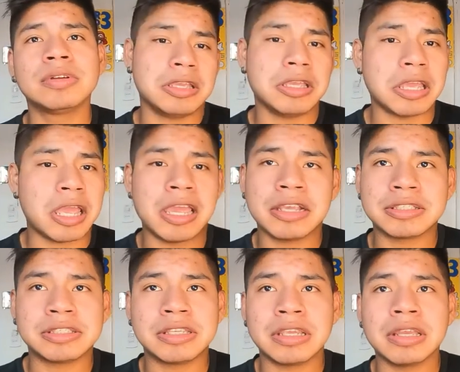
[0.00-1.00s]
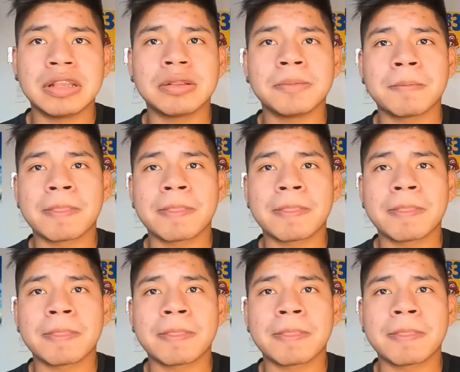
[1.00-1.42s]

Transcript: eh, Excel,